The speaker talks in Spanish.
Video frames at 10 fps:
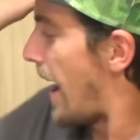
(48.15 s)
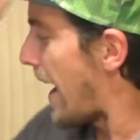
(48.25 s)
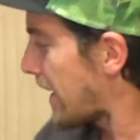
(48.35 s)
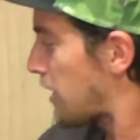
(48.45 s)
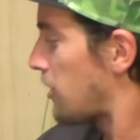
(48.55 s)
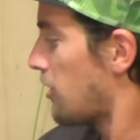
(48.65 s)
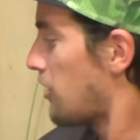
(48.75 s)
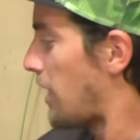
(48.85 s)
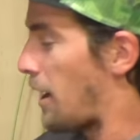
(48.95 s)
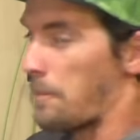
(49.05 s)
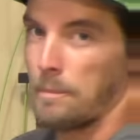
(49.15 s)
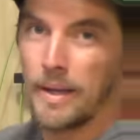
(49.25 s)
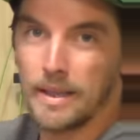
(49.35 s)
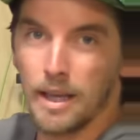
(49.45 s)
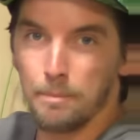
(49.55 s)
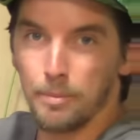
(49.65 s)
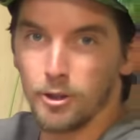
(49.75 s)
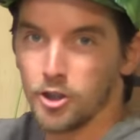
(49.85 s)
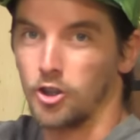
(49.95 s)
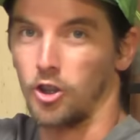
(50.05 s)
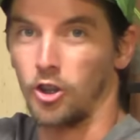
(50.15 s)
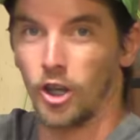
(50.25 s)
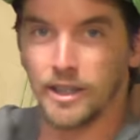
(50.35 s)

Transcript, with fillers: Esto en mis tiempos no